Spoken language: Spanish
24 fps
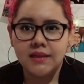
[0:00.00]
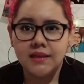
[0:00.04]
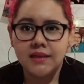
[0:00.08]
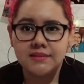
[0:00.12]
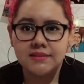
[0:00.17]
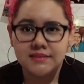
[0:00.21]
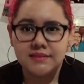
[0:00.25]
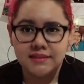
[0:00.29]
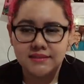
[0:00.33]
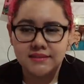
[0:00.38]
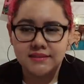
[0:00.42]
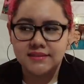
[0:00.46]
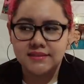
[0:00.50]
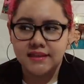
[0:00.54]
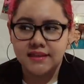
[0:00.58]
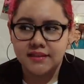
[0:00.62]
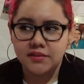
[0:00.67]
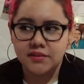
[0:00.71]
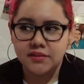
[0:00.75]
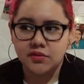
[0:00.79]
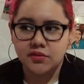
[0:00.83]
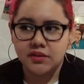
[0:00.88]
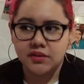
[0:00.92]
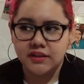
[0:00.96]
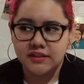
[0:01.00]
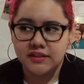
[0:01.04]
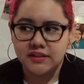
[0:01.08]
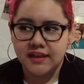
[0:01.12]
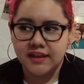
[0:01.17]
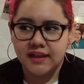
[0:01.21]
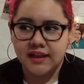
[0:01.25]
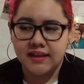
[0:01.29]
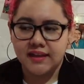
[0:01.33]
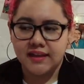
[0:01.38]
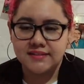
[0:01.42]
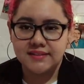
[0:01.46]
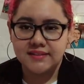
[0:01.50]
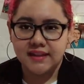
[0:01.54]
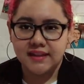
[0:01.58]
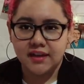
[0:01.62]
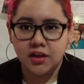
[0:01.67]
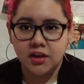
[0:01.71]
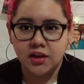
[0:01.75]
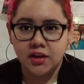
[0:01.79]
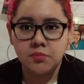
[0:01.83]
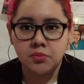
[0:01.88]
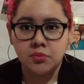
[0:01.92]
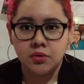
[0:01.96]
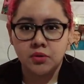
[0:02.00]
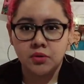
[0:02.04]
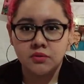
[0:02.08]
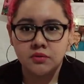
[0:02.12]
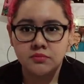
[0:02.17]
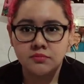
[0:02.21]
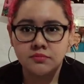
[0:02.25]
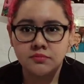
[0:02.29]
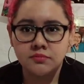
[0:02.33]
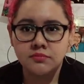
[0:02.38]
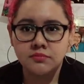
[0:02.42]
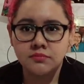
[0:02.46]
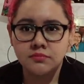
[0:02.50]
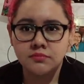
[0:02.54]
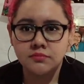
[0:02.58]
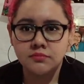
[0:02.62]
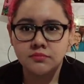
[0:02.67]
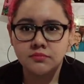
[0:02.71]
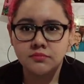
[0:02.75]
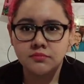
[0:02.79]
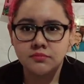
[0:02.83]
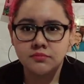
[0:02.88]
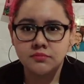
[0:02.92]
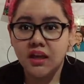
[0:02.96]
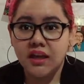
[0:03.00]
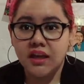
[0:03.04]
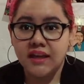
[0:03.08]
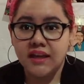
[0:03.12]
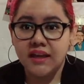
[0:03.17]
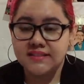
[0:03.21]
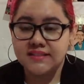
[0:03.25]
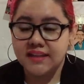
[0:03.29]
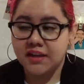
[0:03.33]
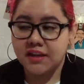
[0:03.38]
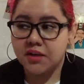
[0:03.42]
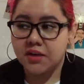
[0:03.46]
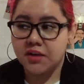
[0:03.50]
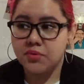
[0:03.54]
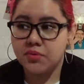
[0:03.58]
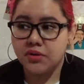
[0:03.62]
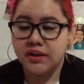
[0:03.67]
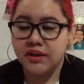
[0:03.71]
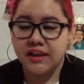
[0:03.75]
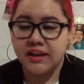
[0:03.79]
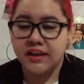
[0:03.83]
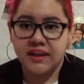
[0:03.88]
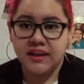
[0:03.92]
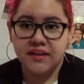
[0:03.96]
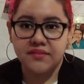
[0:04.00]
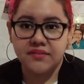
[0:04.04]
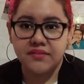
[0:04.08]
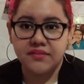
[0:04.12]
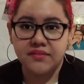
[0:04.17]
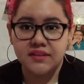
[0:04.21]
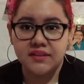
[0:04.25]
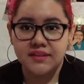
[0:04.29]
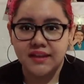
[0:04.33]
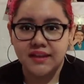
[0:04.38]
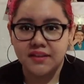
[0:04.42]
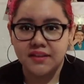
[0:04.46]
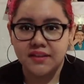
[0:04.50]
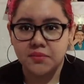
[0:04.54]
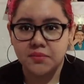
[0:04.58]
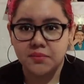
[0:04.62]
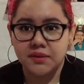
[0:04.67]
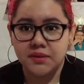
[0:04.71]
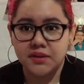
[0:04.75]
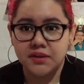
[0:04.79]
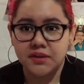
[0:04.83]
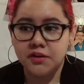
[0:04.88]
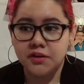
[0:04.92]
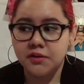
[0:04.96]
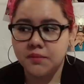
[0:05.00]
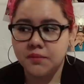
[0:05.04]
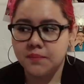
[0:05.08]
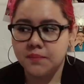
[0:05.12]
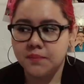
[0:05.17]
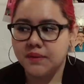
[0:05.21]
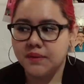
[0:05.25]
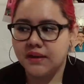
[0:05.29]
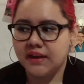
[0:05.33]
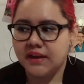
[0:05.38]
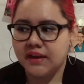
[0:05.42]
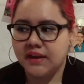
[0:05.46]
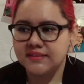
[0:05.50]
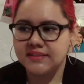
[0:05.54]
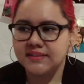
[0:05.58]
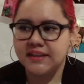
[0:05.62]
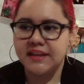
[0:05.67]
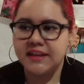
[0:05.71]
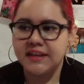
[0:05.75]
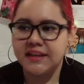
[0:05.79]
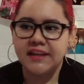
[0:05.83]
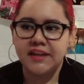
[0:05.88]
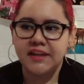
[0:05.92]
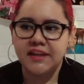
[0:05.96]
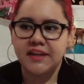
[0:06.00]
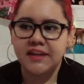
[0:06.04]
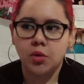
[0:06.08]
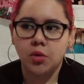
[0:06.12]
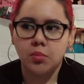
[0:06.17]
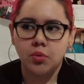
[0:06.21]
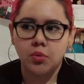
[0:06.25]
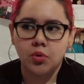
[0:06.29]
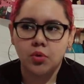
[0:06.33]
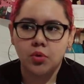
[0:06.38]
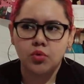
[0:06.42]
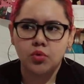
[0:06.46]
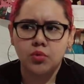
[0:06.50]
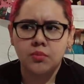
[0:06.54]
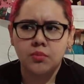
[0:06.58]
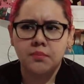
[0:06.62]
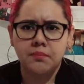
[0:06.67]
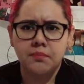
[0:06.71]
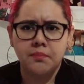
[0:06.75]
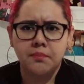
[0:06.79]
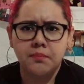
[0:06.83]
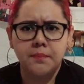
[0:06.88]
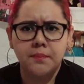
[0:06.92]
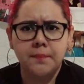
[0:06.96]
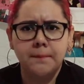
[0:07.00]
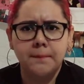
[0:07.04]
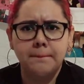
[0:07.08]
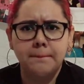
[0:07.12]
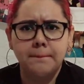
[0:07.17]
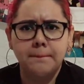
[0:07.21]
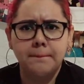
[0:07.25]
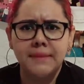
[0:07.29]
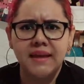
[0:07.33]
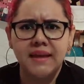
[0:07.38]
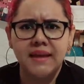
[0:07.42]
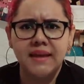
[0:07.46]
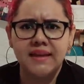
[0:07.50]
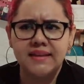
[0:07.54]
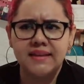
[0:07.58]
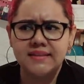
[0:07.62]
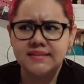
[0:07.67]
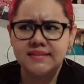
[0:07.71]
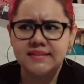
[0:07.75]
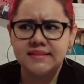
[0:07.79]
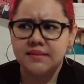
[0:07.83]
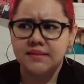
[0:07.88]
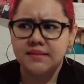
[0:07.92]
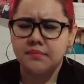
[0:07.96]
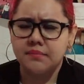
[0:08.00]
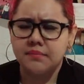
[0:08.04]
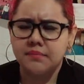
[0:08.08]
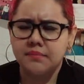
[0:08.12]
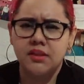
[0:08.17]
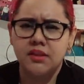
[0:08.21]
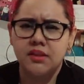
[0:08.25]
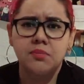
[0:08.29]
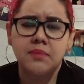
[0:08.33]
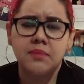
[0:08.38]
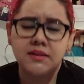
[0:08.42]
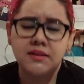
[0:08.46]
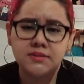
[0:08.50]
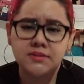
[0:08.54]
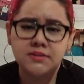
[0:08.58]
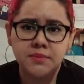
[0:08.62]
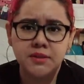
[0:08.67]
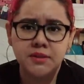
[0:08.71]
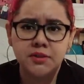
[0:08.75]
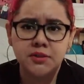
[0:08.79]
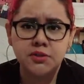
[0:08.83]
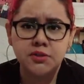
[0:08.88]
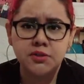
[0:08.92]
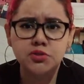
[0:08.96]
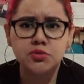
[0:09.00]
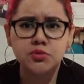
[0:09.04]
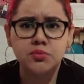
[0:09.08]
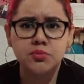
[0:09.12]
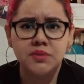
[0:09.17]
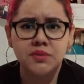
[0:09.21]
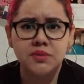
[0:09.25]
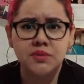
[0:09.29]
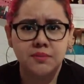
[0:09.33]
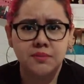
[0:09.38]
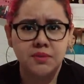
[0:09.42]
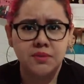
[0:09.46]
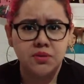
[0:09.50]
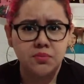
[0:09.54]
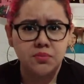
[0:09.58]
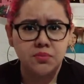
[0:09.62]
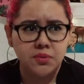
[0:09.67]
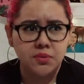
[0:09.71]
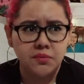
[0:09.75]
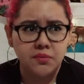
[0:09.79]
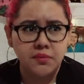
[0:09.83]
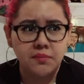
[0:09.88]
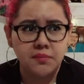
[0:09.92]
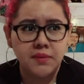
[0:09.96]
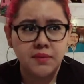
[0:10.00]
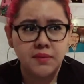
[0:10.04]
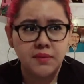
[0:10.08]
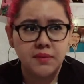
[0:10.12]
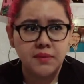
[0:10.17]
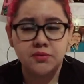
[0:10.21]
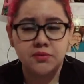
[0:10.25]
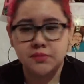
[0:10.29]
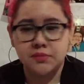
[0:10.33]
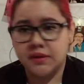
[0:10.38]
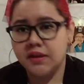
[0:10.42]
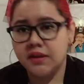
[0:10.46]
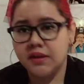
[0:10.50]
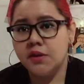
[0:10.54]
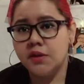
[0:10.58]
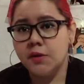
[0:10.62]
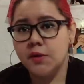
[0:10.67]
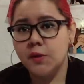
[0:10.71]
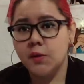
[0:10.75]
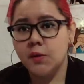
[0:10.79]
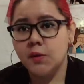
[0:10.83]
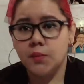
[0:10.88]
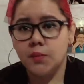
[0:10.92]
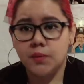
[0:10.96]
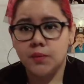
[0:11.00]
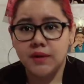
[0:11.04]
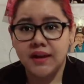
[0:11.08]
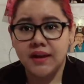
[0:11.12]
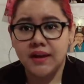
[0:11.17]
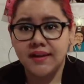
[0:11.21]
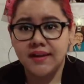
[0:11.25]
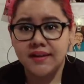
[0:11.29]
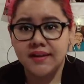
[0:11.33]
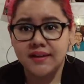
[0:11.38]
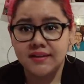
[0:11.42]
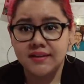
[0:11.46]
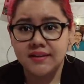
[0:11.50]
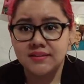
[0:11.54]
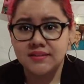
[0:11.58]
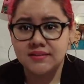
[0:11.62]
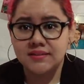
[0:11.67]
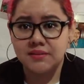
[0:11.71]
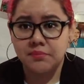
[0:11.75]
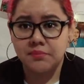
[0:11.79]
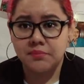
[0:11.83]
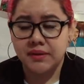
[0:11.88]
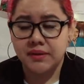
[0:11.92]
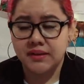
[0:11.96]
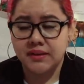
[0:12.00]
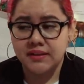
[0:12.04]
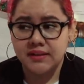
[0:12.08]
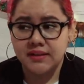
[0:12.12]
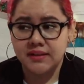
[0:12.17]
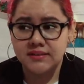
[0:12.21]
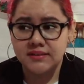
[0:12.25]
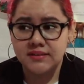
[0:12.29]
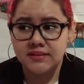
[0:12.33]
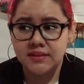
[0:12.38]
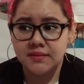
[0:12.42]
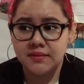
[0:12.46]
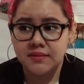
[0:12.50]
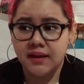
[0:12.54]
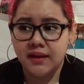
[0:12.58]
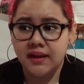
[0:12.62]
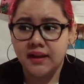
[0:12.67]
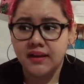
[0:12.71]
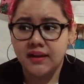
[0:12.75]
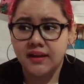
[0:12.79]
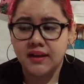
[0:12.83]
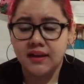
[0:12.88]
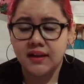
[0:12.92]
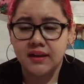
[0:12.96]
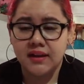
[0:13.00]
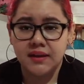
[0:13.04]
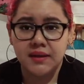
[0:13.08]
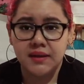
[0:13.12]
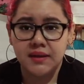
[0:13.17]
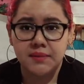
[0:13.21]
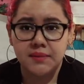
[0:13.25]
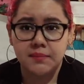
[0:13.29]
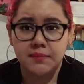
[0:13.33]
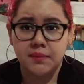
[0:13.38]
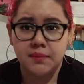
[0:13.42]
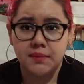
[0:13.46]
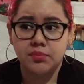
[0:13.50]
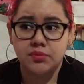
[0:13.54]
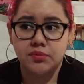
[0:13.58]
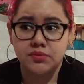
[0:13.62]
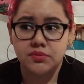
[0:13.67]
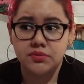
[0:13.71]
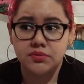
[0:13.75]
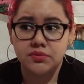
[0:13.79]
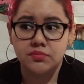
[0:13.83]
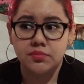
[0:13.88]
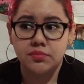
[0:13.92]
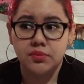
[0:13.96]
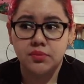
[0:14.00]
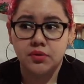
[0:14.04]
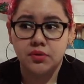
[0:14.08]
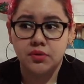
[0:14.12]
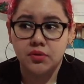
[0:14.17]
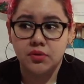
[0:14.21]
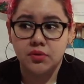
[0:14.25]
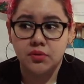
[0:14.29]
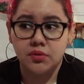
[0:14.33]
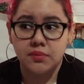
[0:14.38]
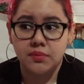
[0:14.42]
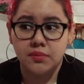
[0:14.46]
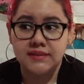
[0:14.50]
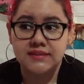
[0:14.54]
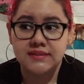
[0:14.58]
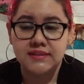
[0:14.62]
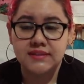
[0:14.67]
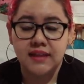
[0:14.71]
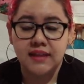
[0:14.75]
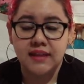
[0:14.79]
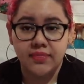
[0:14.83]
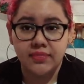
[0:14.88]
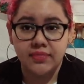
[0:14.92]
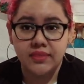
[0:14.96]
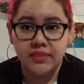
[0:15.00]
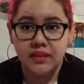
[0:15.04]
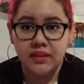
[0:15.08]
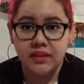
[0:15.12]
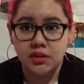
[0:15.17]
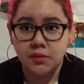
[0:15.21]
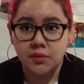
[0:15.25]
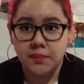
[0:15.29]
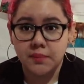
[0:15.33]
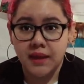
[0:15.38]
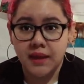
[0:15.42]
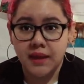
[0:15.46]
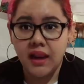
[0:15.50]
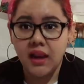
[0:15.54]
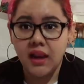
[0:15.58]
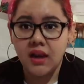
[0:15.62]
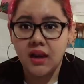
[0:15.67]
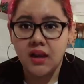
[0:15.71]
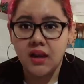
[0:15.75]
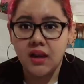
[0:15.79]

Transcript: sí siento que ya está como, está como que afectándome, ¿no? Hace como un mes y medio más o menos tuve también un problema que tuve una crisis hipertensiva en la que me puse un poco bastantito mal.